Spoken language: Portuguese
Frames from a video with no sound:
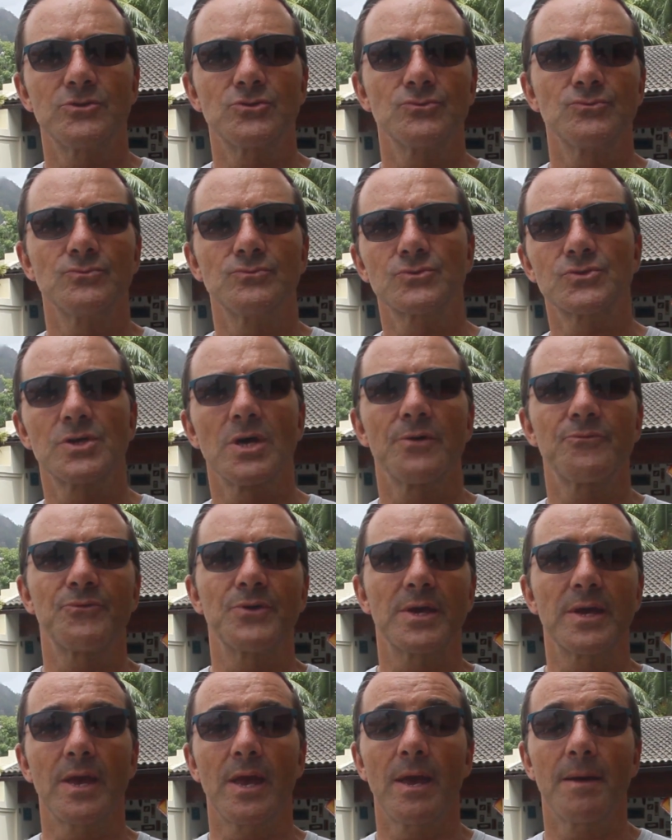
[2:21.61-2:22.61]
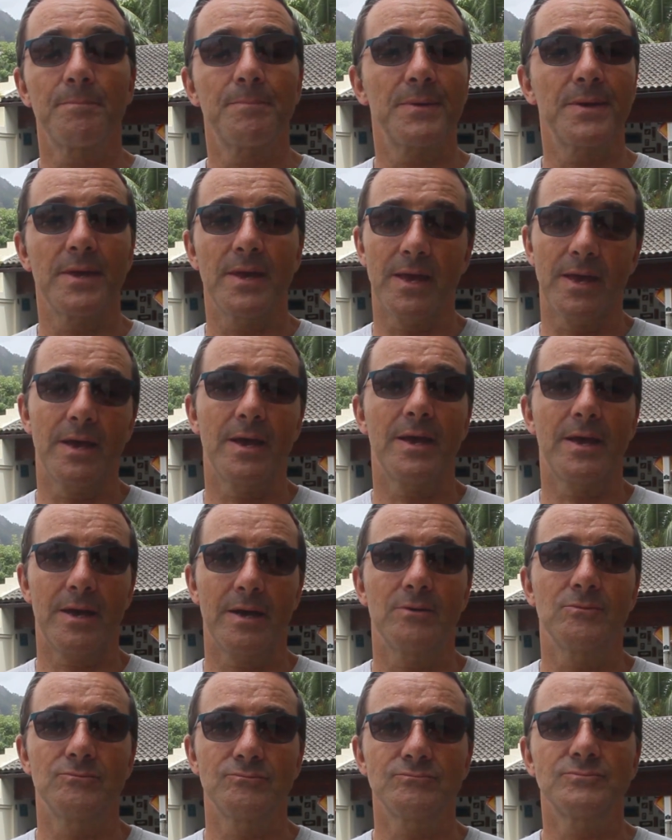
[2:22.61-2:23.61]
de um surf camp
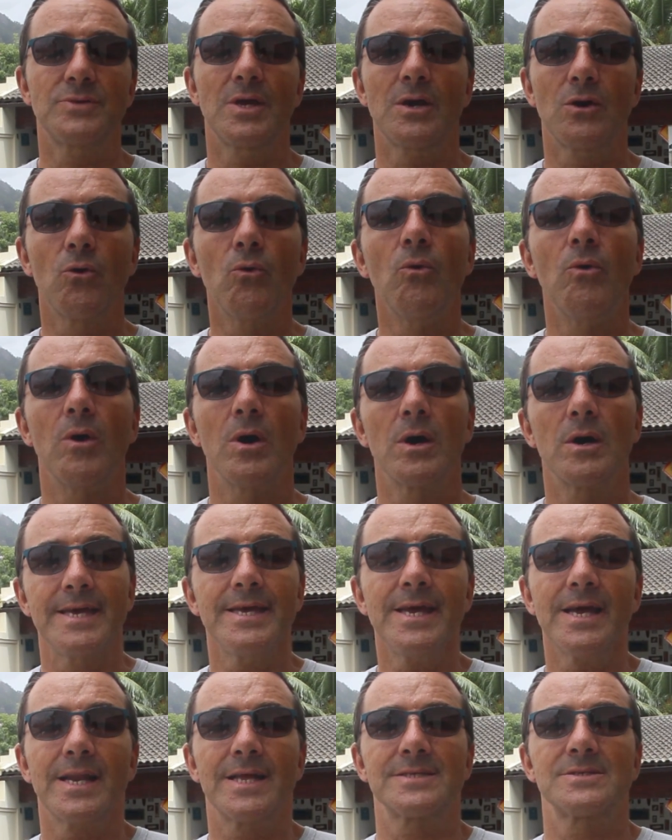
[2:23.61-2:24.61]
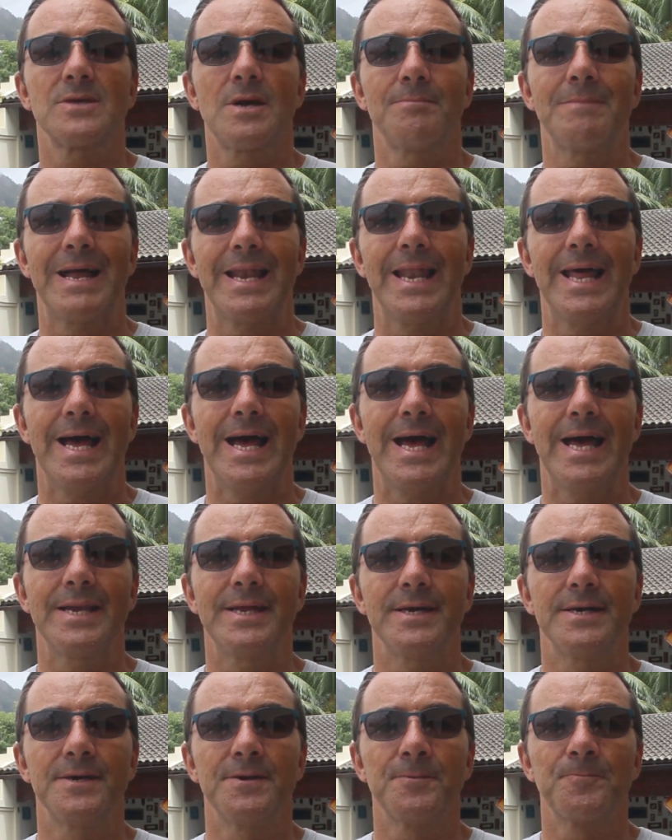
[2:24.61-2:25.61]
é um terror. Em relação à
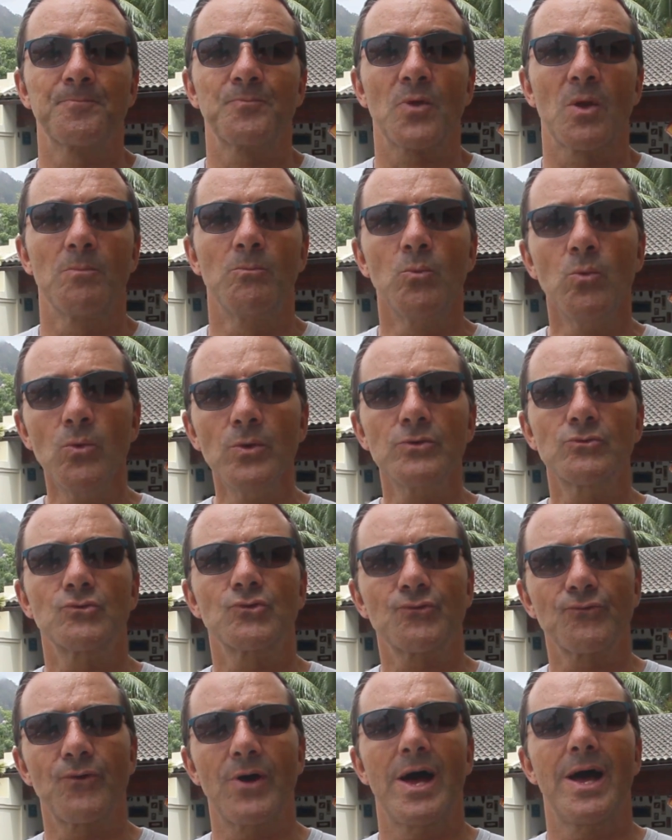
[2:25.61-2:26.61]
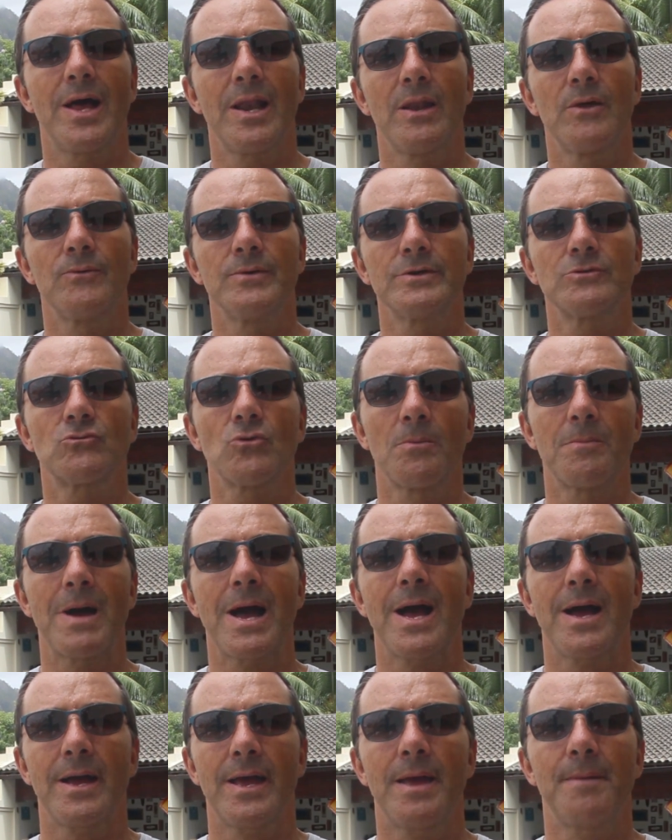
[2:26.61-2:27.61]
malária, muitos falam em
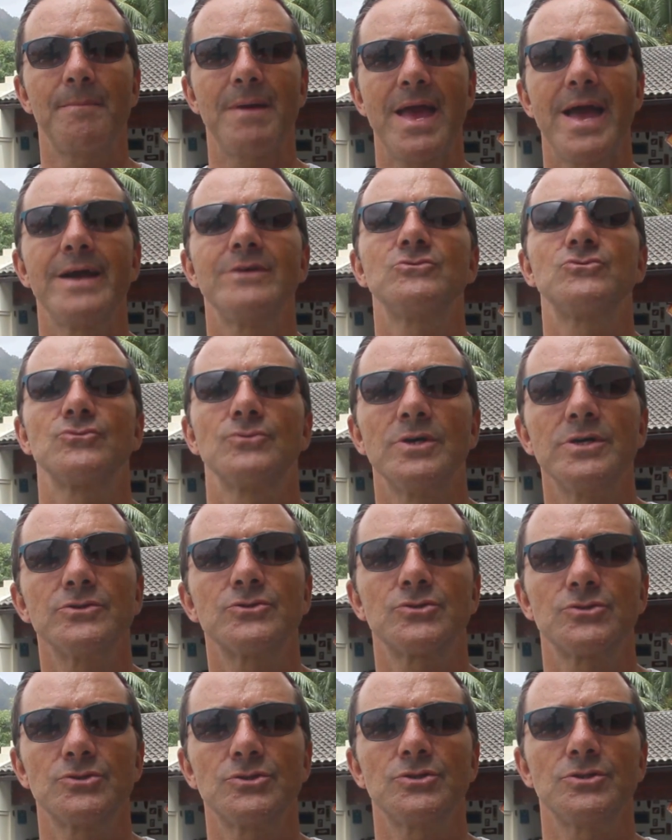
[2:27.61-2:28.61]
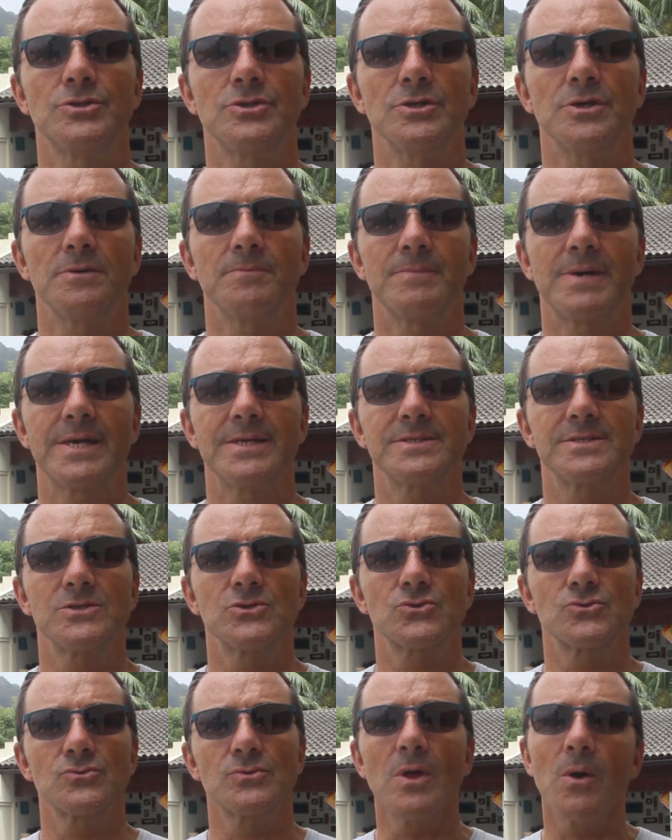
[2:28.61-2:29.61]
tomar remédio antes de ir, mas
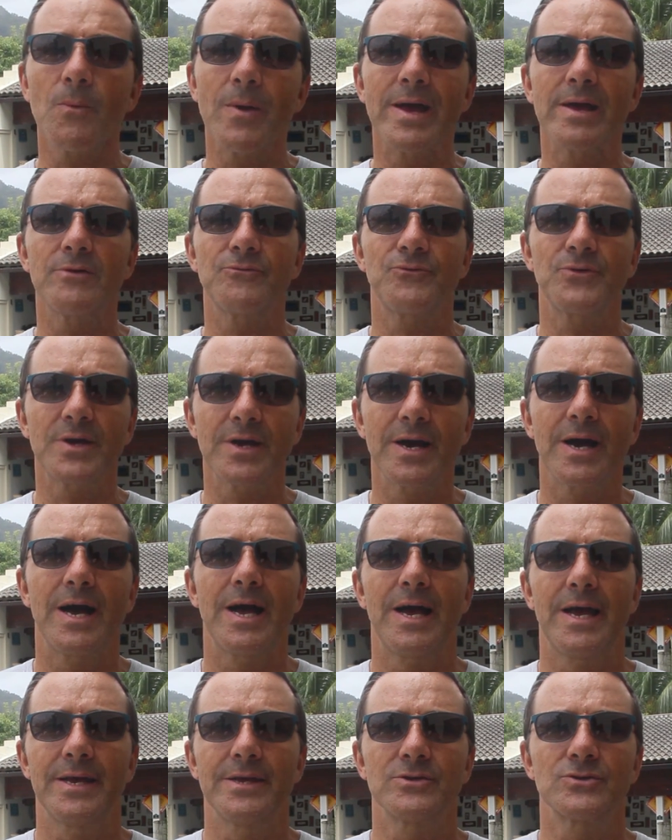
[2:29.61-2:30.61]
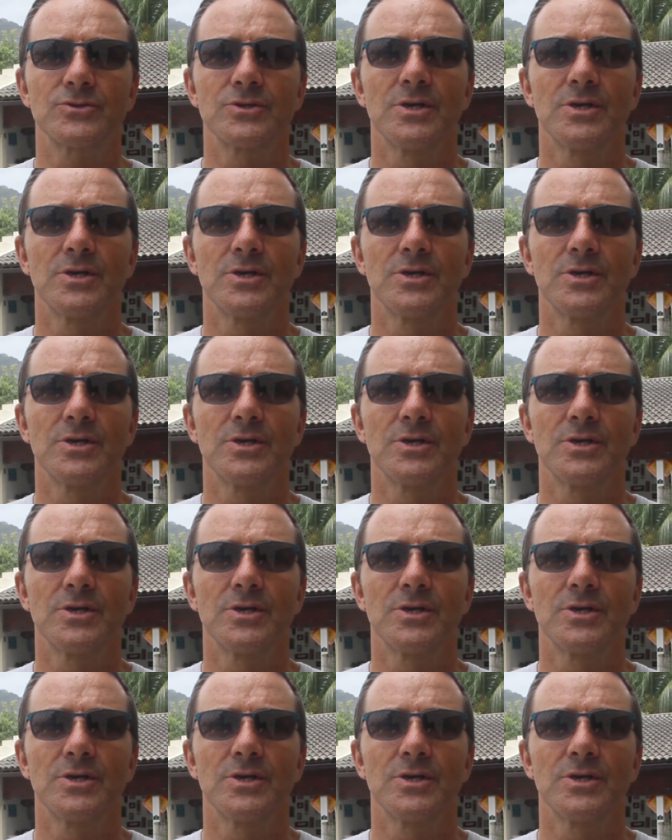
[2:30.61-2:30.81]
isso não é eficaz